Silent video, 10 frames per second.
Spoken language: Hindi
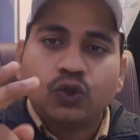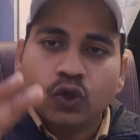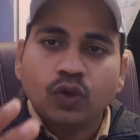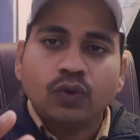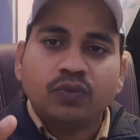दो
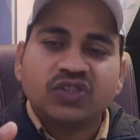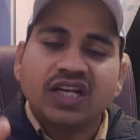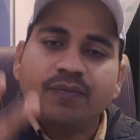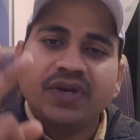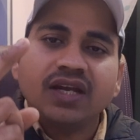
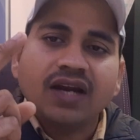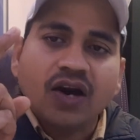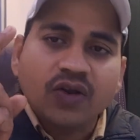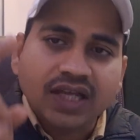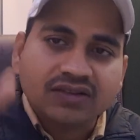स्लिप में निकला
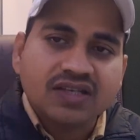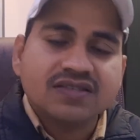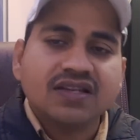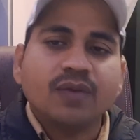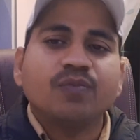हो या तीन
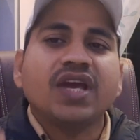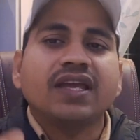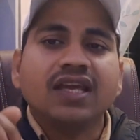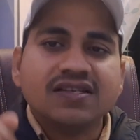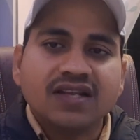स्लिप में या
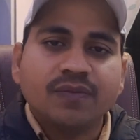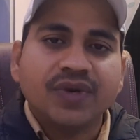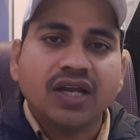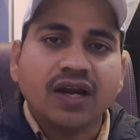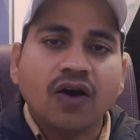एक स्लिप में
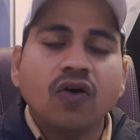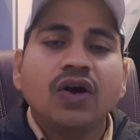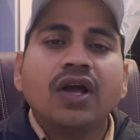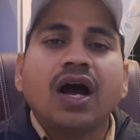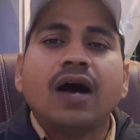निकला हो
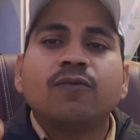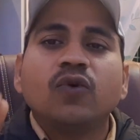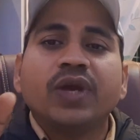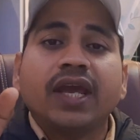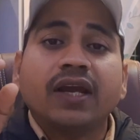
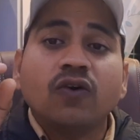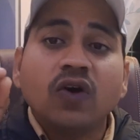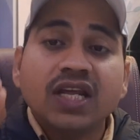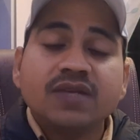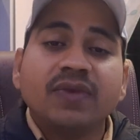आपको
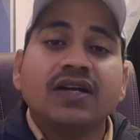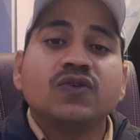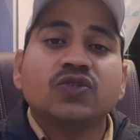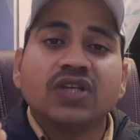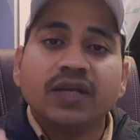एक्नोलेजमेंट
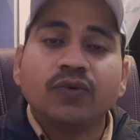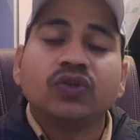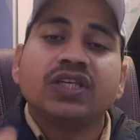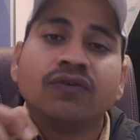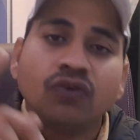जो स्लिप
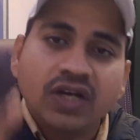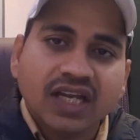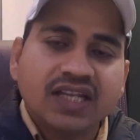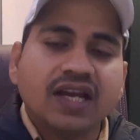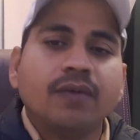होती है वो
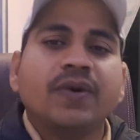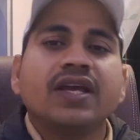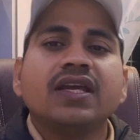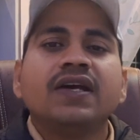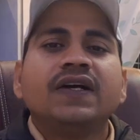लेके जाना
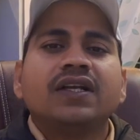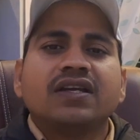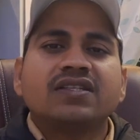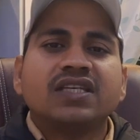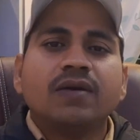पड़ेगी
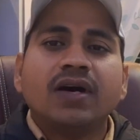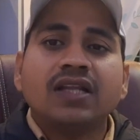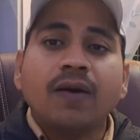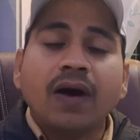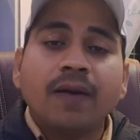इसके बाद
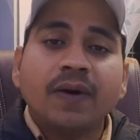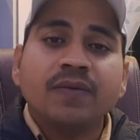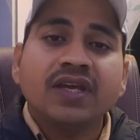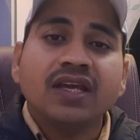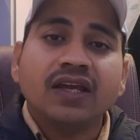अब आप
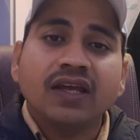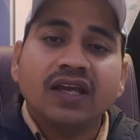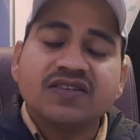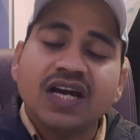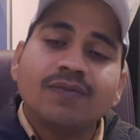अभी
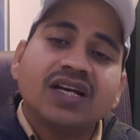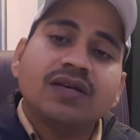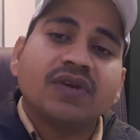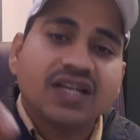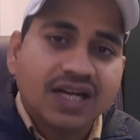एग्जाम का
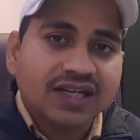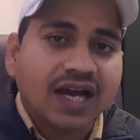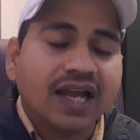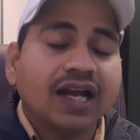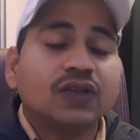जब रिजल्ट
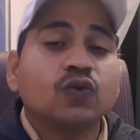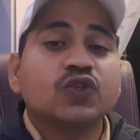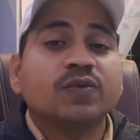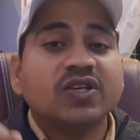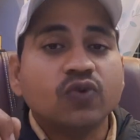आएगा तो
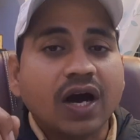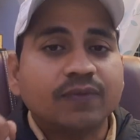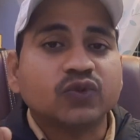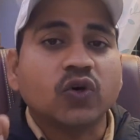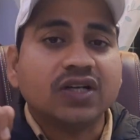उसमें जो
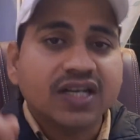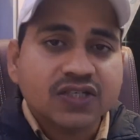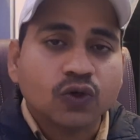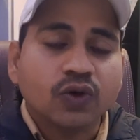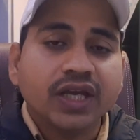आप शॉर्ट
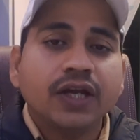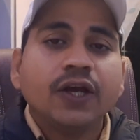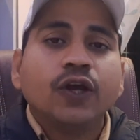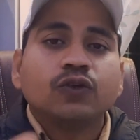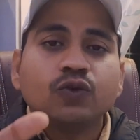लिस्ट होंगे
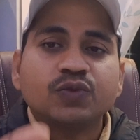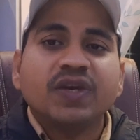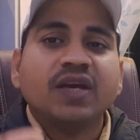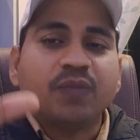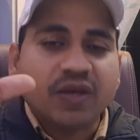तो उसमें
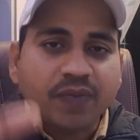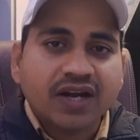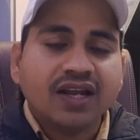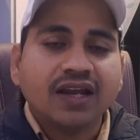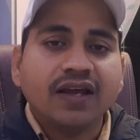एक पेपर
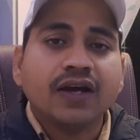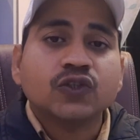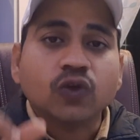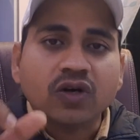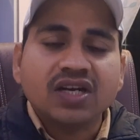निकलेगा
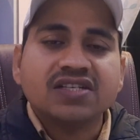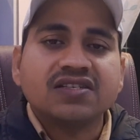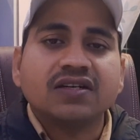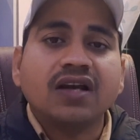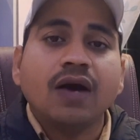शॉर्ट
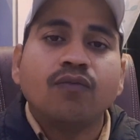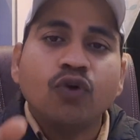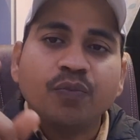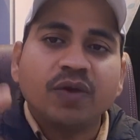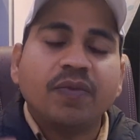लिस्टेड का
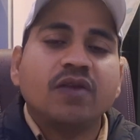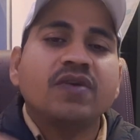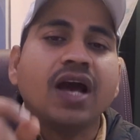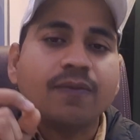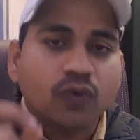वो पेपर
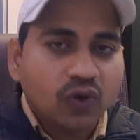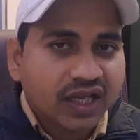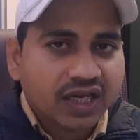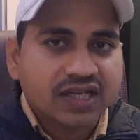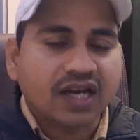भी आपको
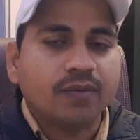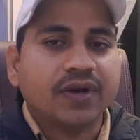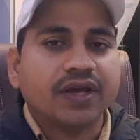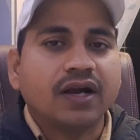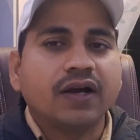लेके जाना
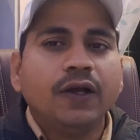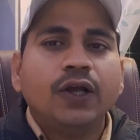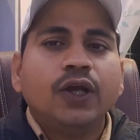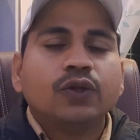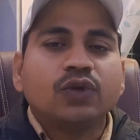पड़ेगा
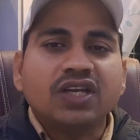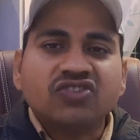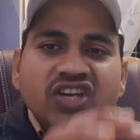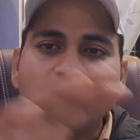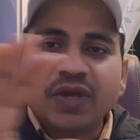तो
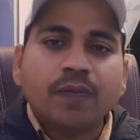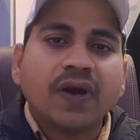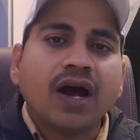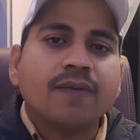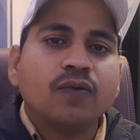इतने
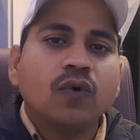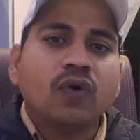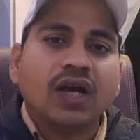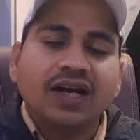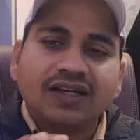पेपर आपको
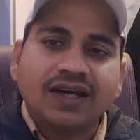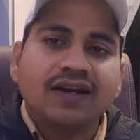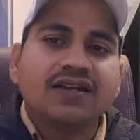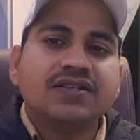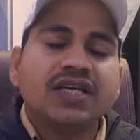कलेक्ट कर
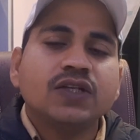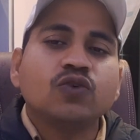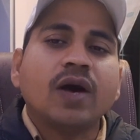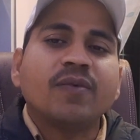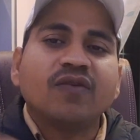लीजिए जो
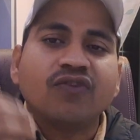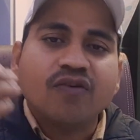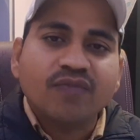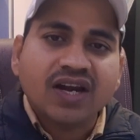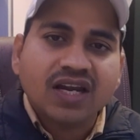आपने
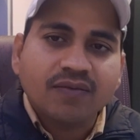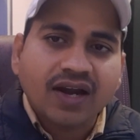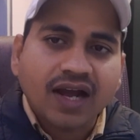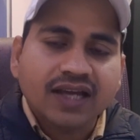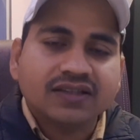फॉर्म भरने में
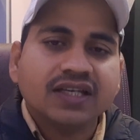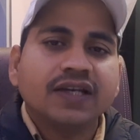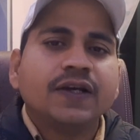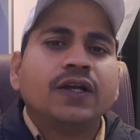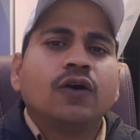लगाए थे
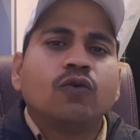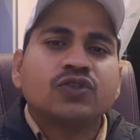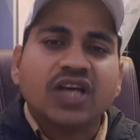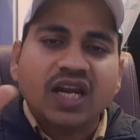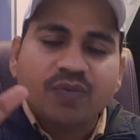वो
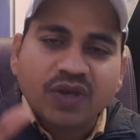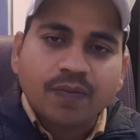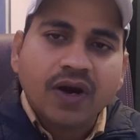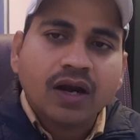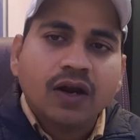सारे
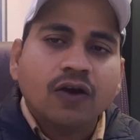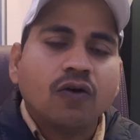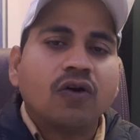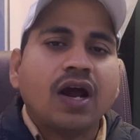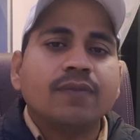पेपर
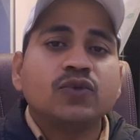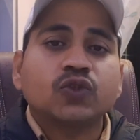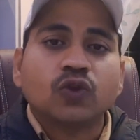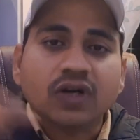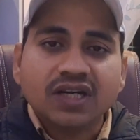और आप जो
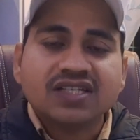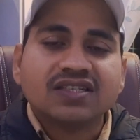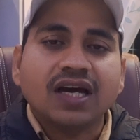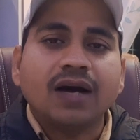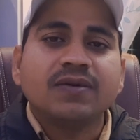शॉर्ट लिस्ट
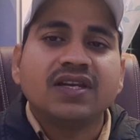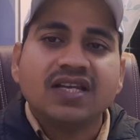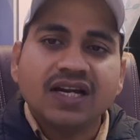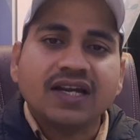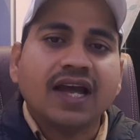का अभी
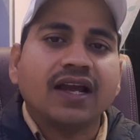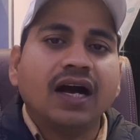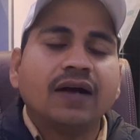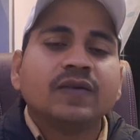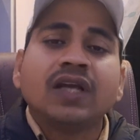रिजल्ट आएगा
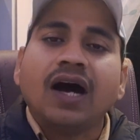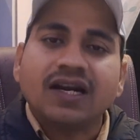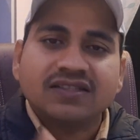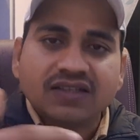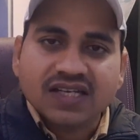आठ
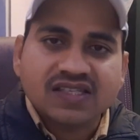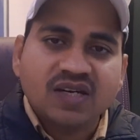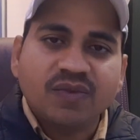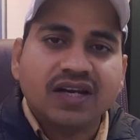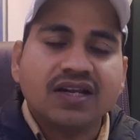से दस दिन
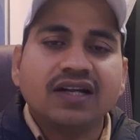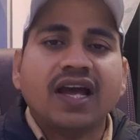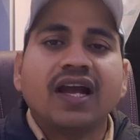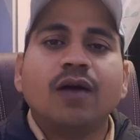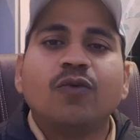में रिजल्ट
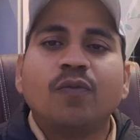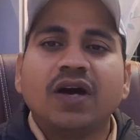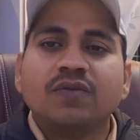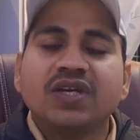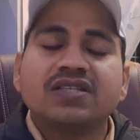आएगा
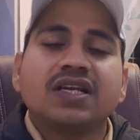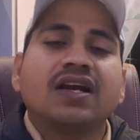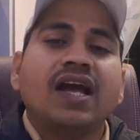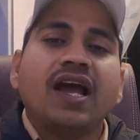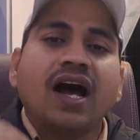भोपाल बी
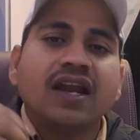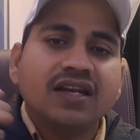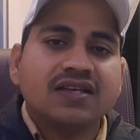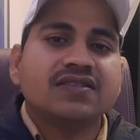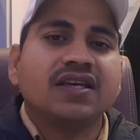का या
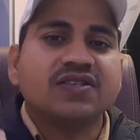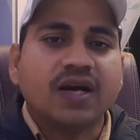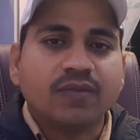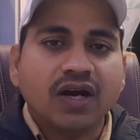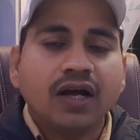अन्य किसी
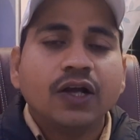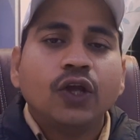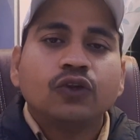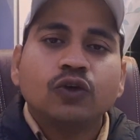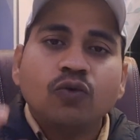एग्जाम का तो